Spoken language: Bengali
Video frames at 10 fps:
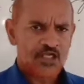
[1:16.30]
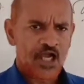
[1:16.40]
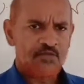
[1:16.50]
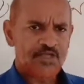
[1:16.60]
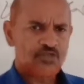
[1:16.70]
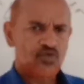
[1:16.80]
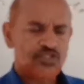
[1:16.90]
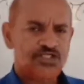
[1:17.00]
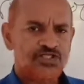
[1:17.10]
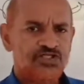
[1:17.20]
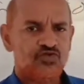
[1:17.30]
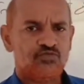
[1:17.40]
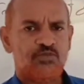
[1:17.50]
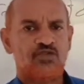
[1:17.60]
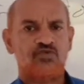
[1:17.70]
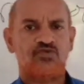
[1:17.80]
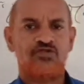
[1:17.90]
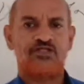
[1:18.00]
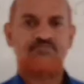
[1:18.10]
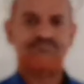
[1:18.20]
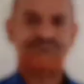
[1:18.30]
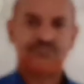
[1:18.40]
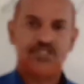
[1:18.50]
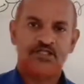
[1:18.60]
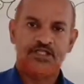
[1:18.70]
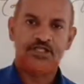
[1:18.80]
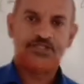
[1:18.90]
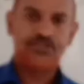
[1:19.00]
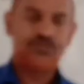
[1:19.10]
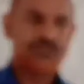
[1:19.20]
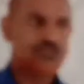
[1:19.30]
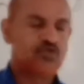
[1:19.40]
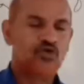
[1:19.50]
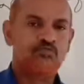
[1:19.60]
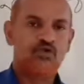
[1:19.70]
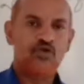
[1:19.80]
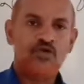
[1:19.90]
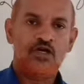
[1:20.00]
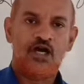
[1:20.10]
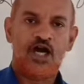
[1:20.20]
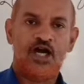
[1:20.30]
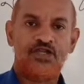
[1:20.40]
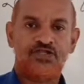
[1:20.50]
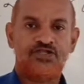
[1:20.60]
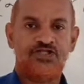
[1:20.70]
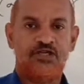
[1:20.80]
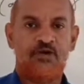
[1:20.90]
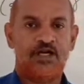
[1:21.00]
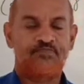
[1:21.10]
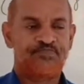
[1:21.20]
আমরা দুইটি জিনিস উৎপাদন করি একটি হচ্ছে দ্রব্য আর একটি সেবা